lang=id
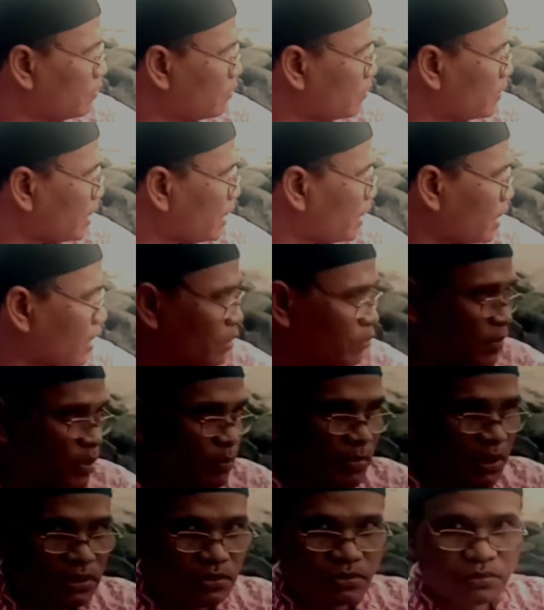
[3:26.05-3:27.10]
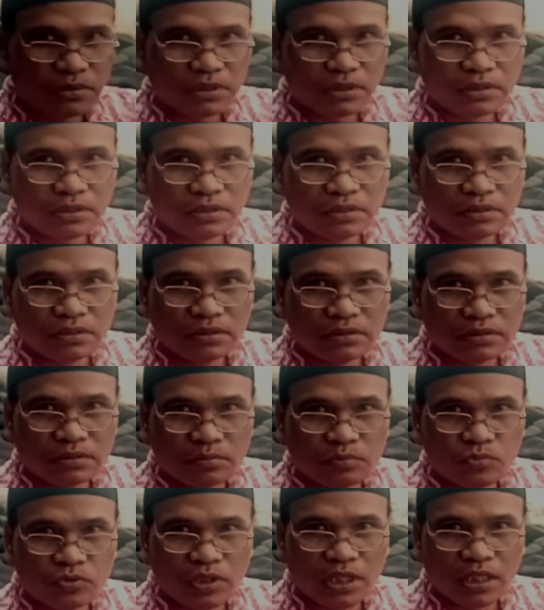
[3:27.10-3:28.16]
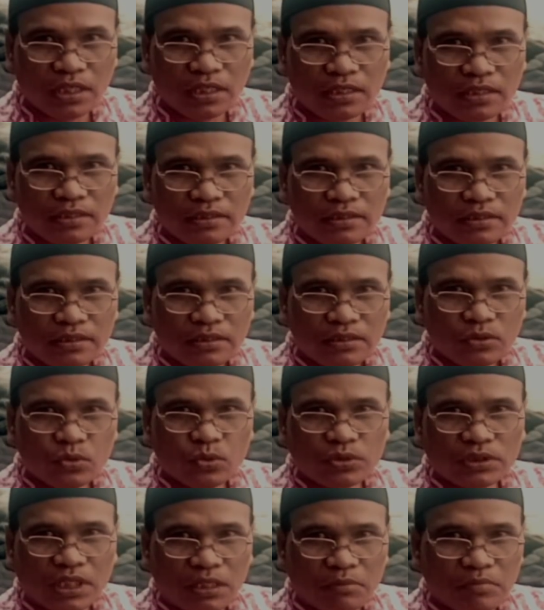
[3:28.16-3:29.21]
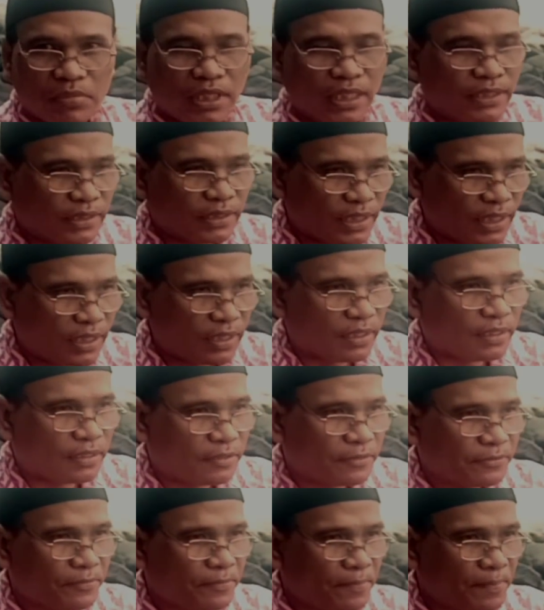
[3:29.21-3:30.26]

mereka memasuki sebuah hutan belantara